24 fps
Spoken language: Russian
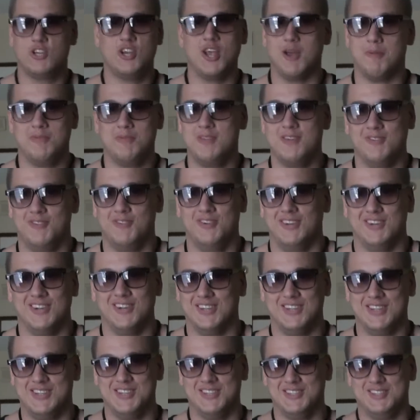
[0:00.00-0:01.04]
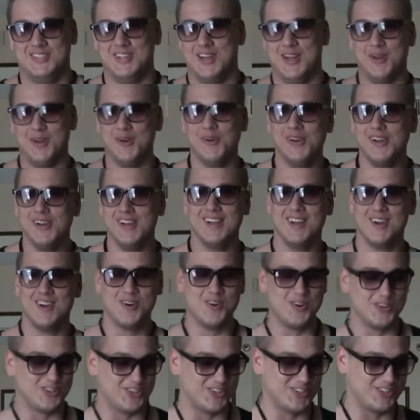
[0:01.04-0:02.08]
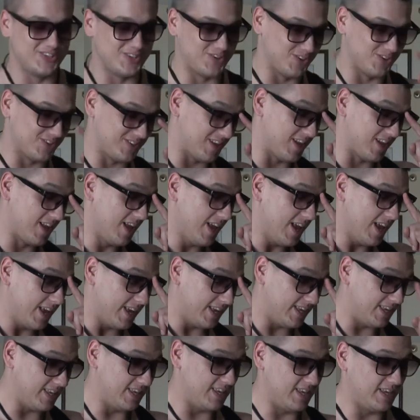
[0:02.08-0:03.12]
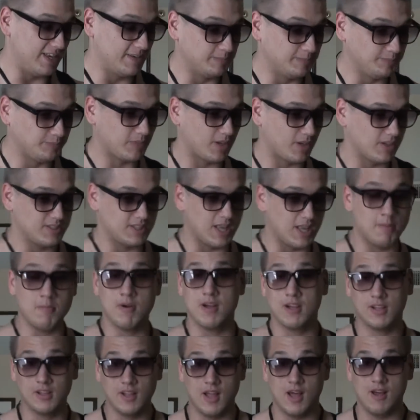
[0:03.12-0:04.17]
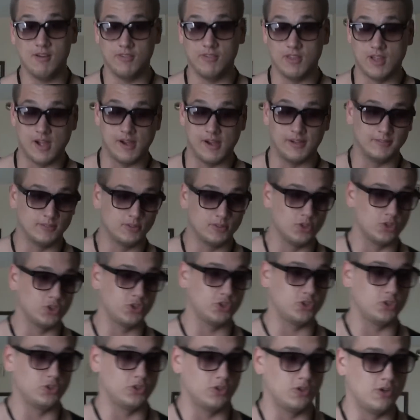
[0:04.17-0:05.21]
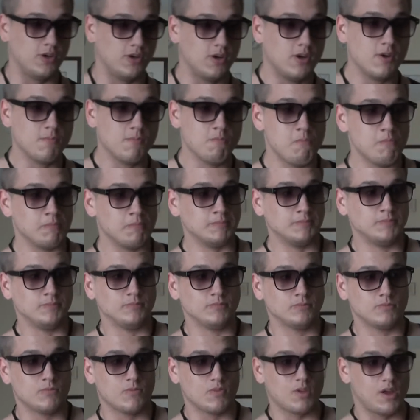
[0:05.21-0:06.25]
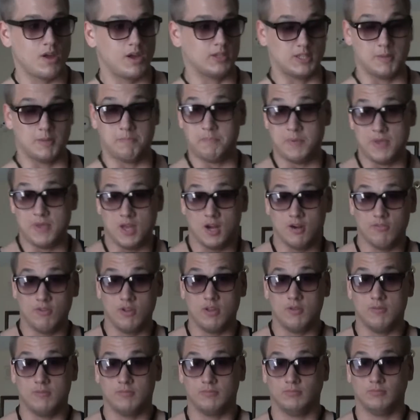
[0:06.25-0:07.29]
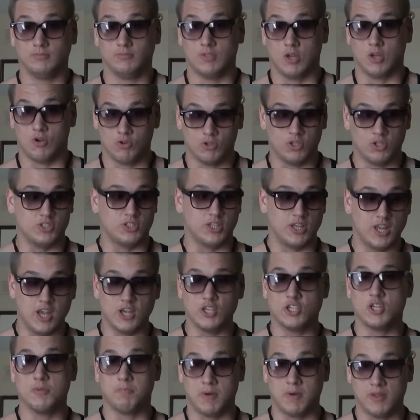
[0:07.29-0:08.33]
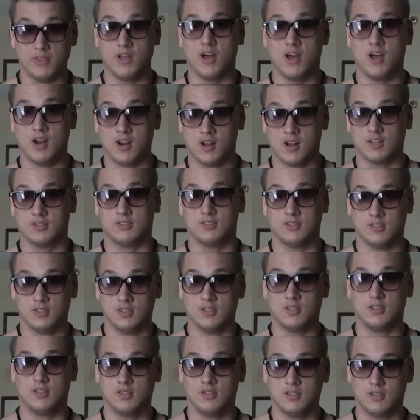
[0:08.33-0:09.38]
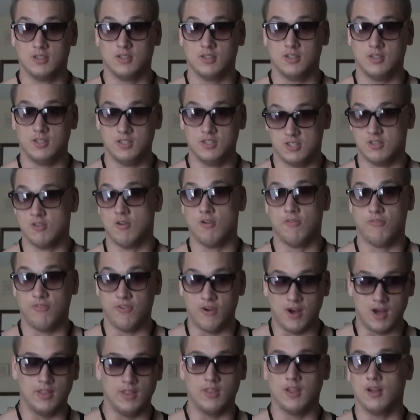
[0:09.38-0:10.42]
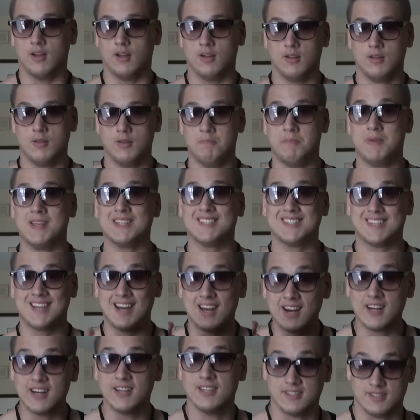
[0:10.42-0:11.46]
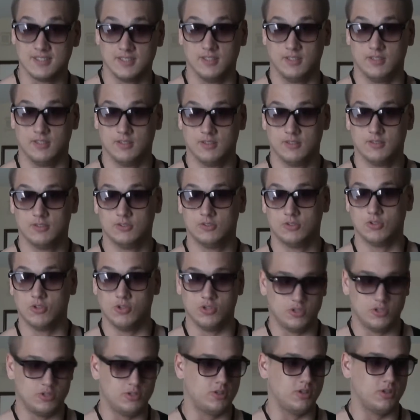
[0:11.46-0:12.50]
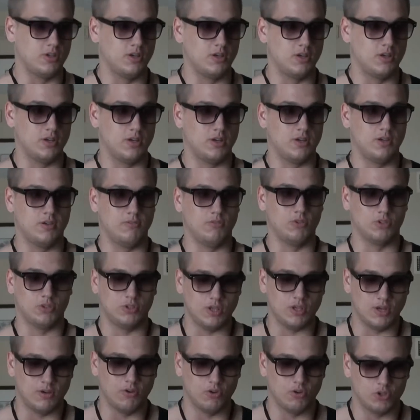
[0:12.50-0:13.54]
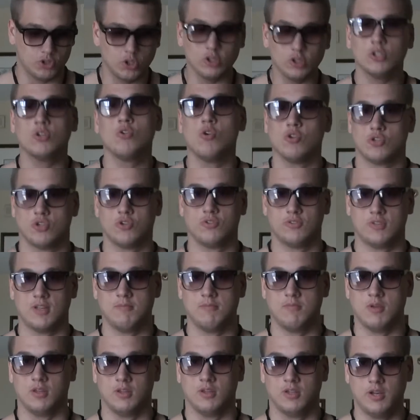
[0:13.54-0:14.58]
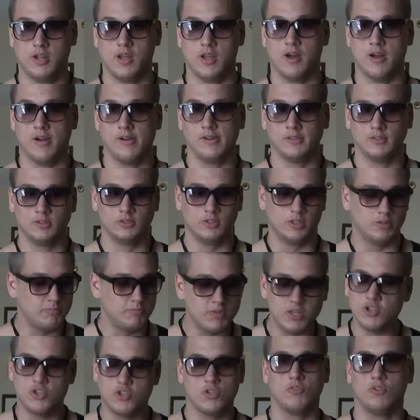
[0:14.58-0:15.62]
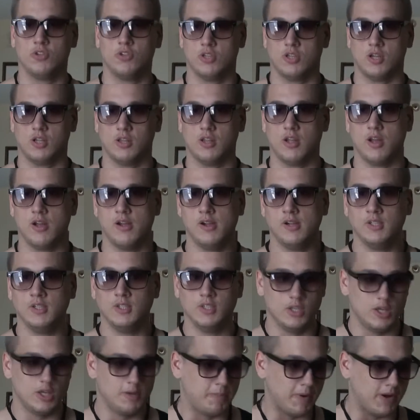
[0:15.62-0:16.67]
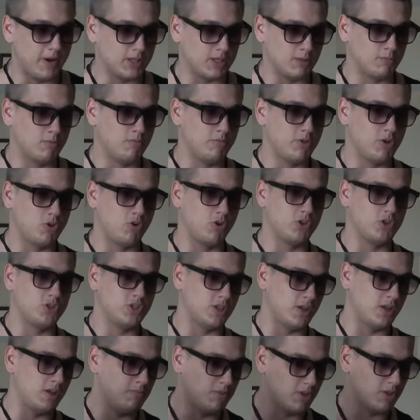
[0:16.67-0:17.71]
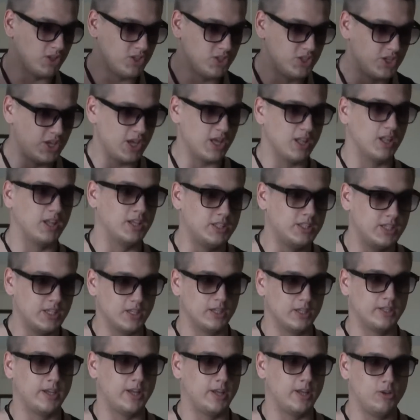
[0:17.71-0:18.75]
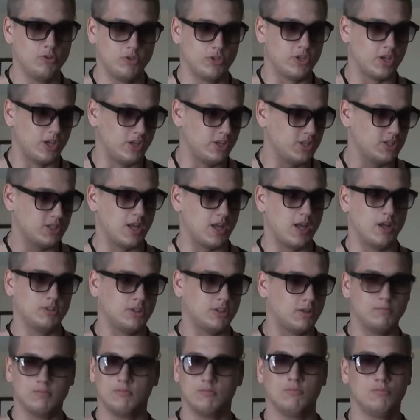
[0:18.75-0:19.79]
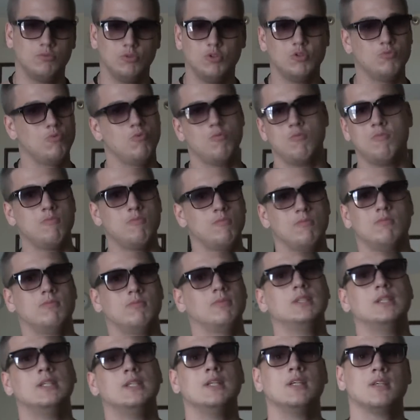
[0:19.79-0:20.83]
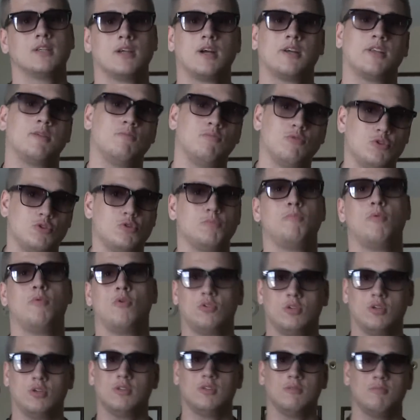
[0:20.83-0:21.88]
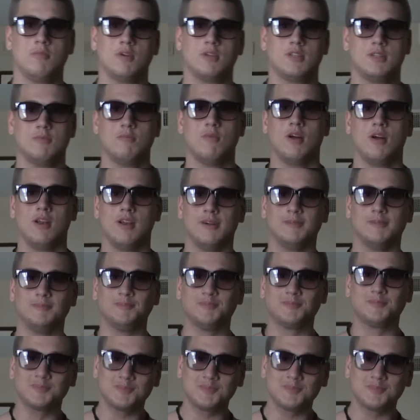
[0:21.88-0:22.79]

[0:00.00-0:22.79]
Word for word: чем не выиграла, не знаю. Очень серьезно. И самое главное, то, что это первый такой настоящий подарок от э, истинного фана, бескорыстный. То есть, э, вот я говорю, что ты хочешь взамен, Илья? Он говорит, мне ничего не надо. И поэтому мне хочется именно дело делать для Илюхи. Я не знаю, там, буду ему как-нибудь суппортить максимально.